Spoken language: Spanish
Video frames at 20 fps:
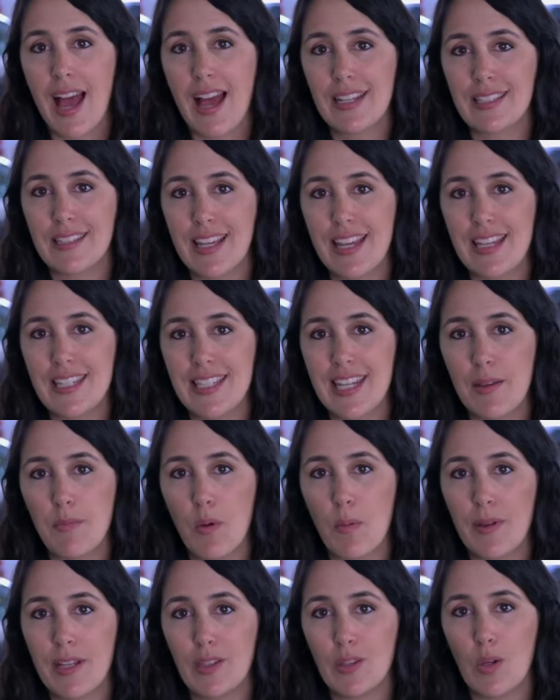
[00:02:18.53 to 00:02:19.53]
Hasta ese
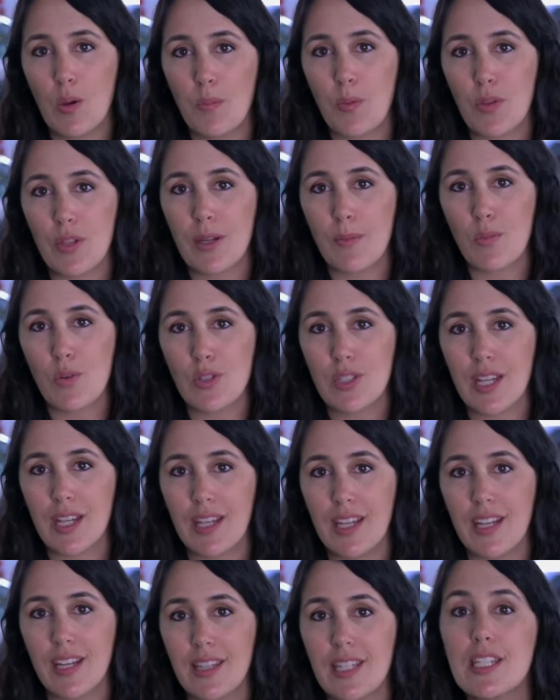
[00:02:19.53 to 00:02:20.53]
momento podremos
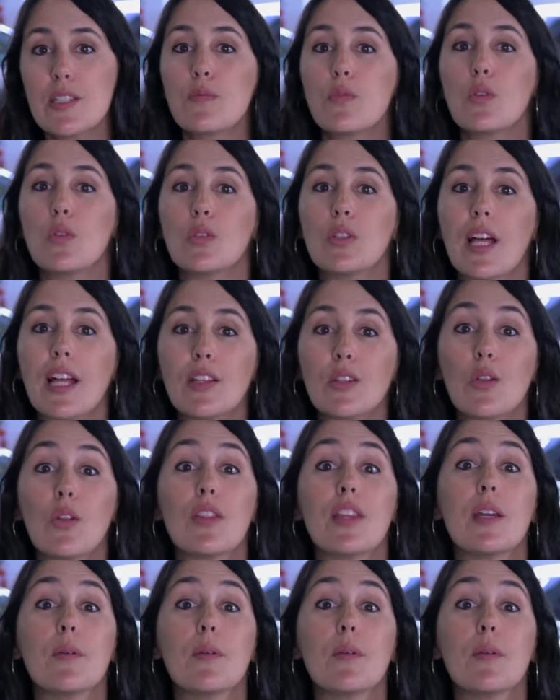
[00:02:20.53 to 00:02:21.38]
seguir disfrutando